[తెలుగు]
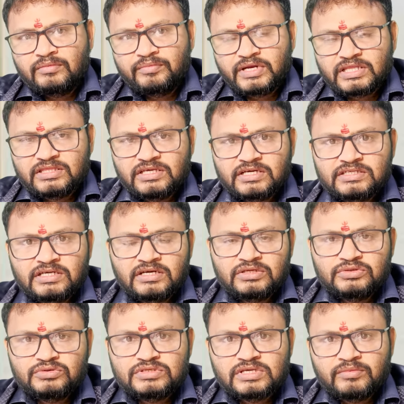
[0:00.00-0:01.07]
ప్రత్యక్షంగా
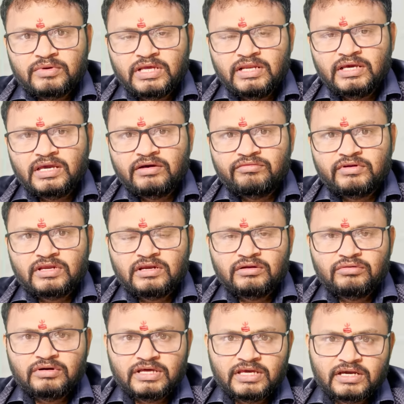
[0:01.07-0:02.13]
చూసాం హెలికాప్టర్లు
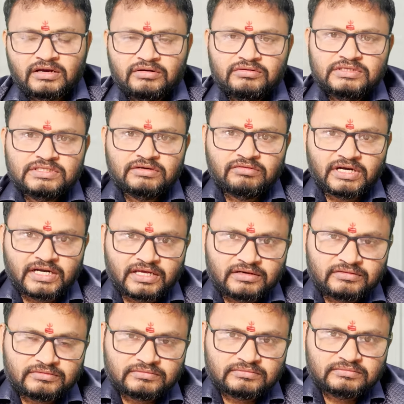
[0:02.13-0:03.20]
కూడా ఇక్కడ నుంచే వాడారు
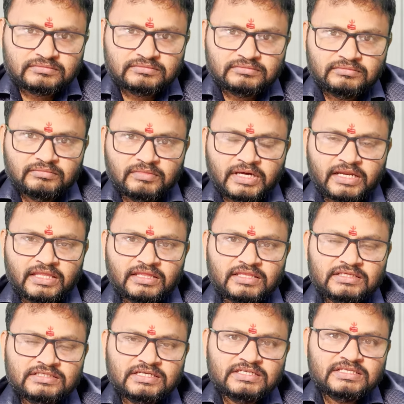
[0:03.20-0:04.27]
మరి ఇంత
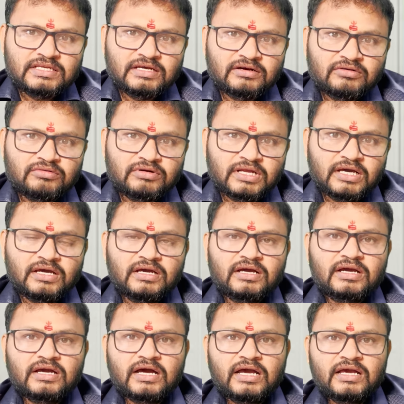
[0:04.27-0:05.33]
చేసినా కూడా
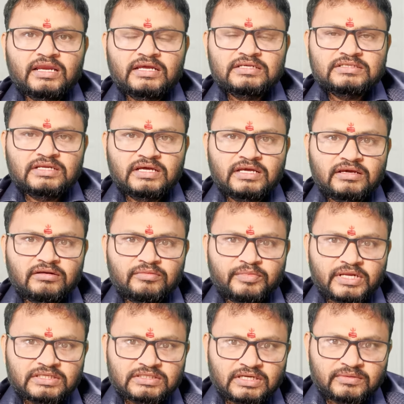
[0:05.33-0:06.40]
కాంగ్రెస్ నాయకులు
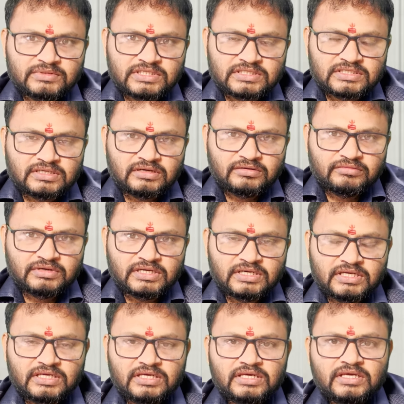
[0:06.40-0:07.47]
ప్రచారం
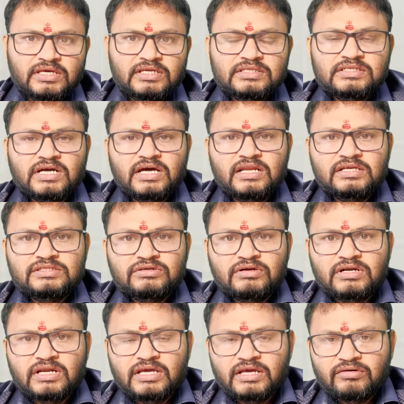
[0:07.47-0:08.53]
చేసినటువంటి చాలా
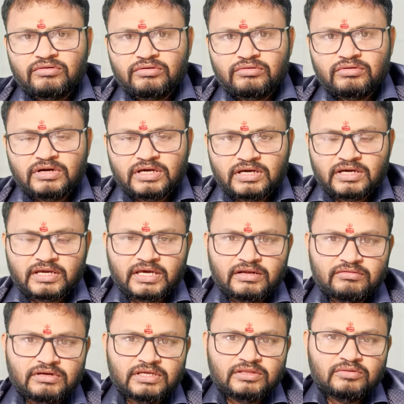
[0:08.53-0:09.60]
చోట్ల ఎవరూ కూడా
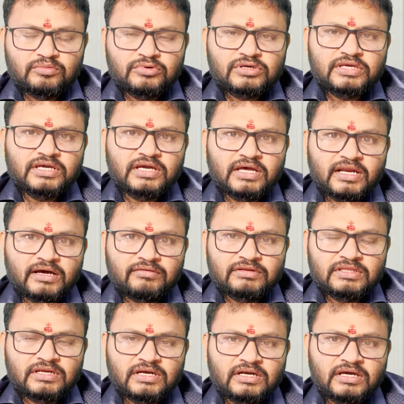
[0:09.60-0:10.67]
గెలవలేదు ముఖ్యంగా
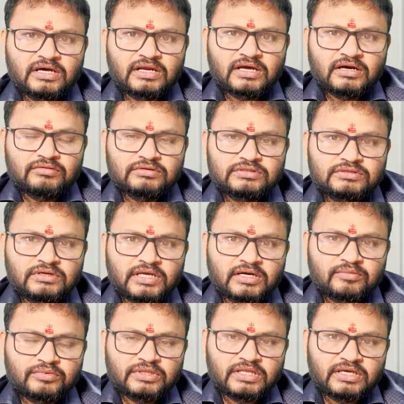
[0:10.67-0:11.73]
రేవంత్ రెడ్డి గారు కావచ్చు
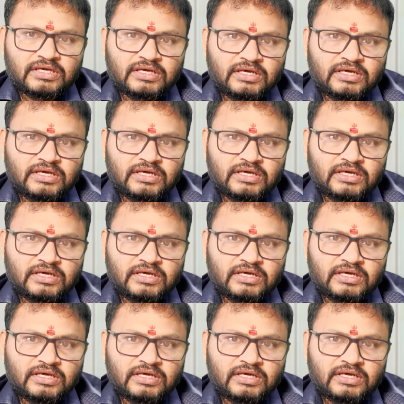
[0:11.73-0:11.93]
లేకపోతే